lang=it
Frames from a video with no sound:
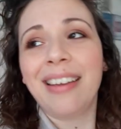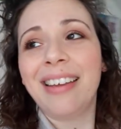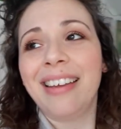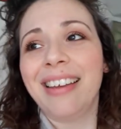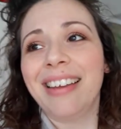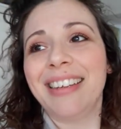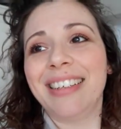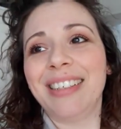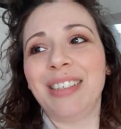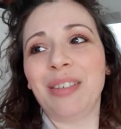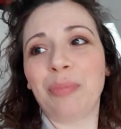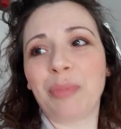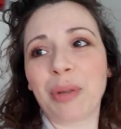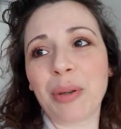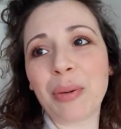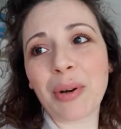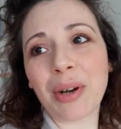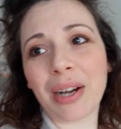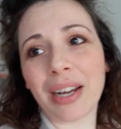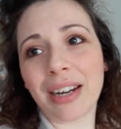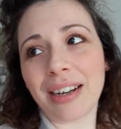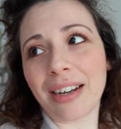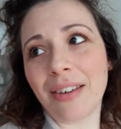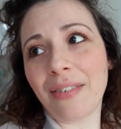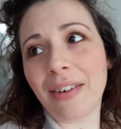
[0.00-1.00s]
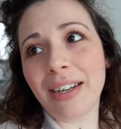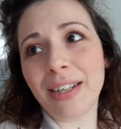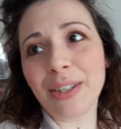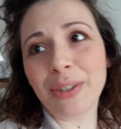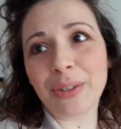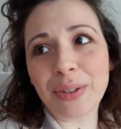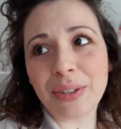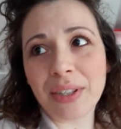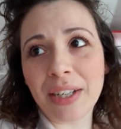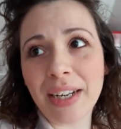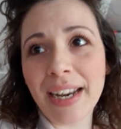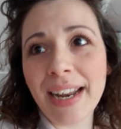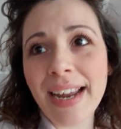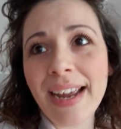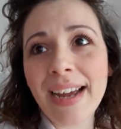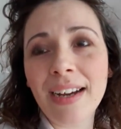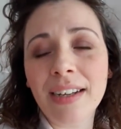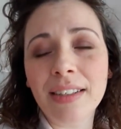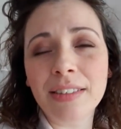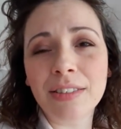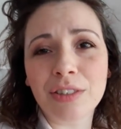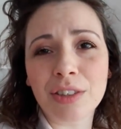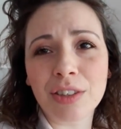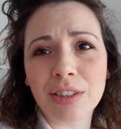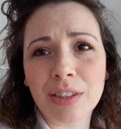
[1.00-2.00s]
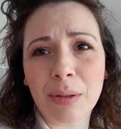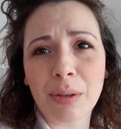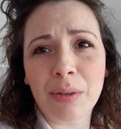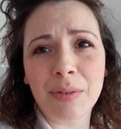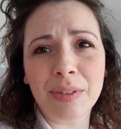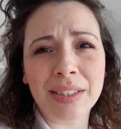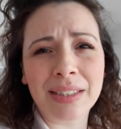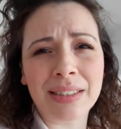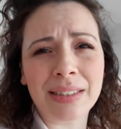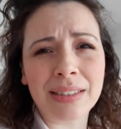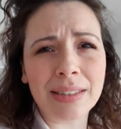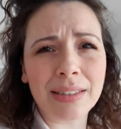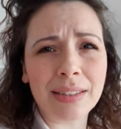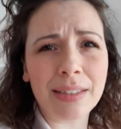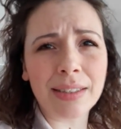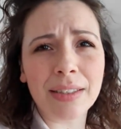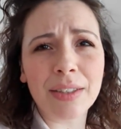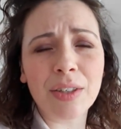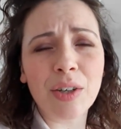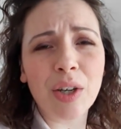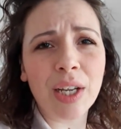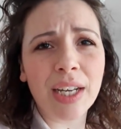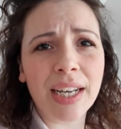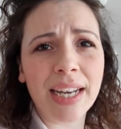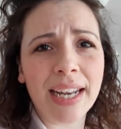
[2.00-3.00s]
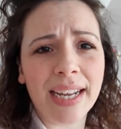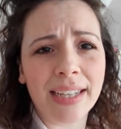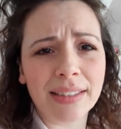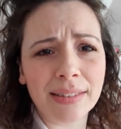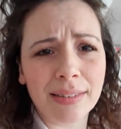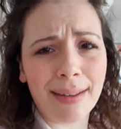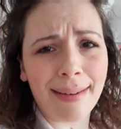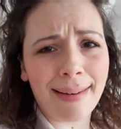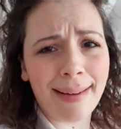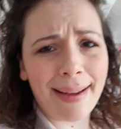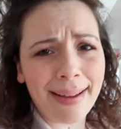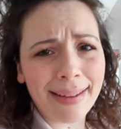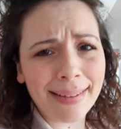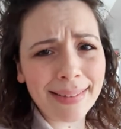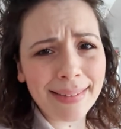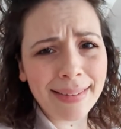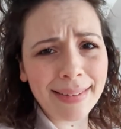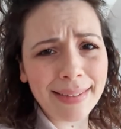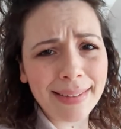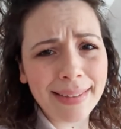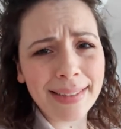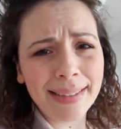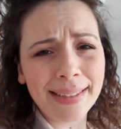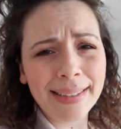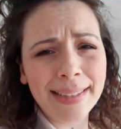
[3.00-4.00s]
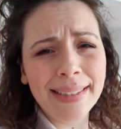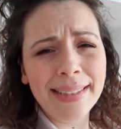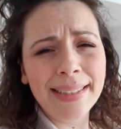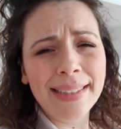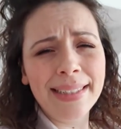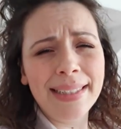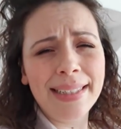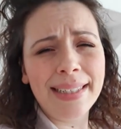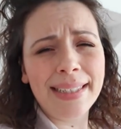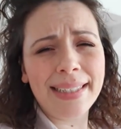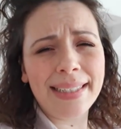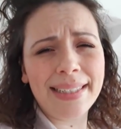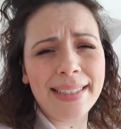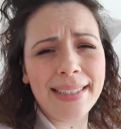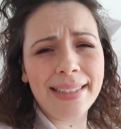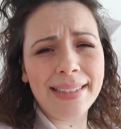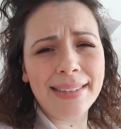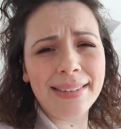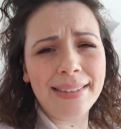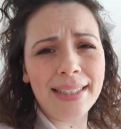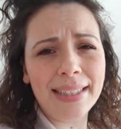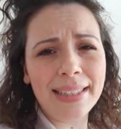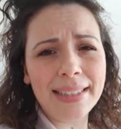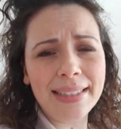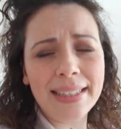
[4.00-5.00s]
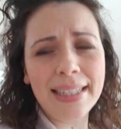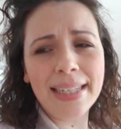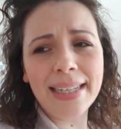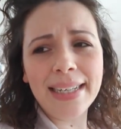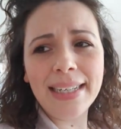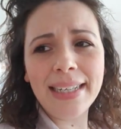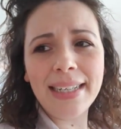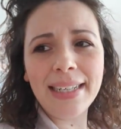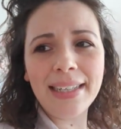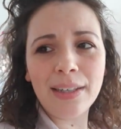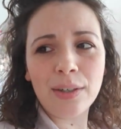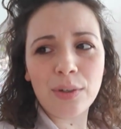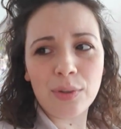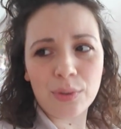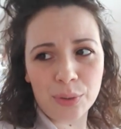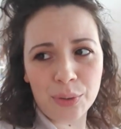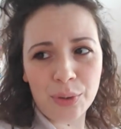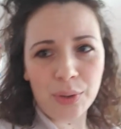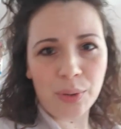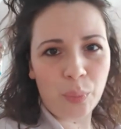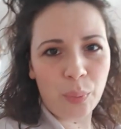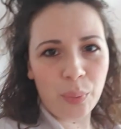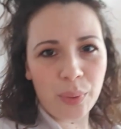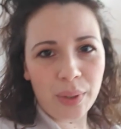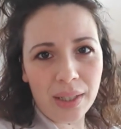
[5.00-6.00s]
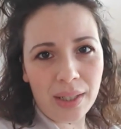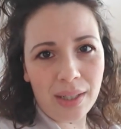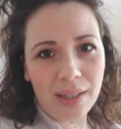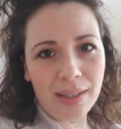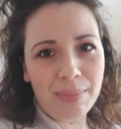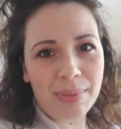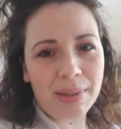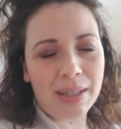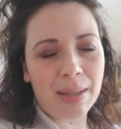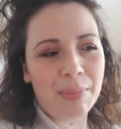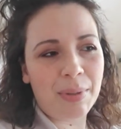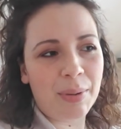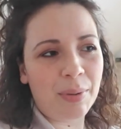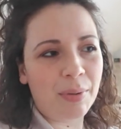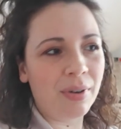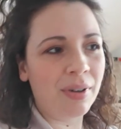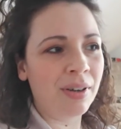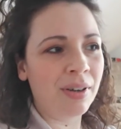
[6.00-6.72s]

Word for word: Eh, il primo carnevale con Enea ci siamo vestiti io, e Enea da Latri e Daniele con Willy, perché abbiamo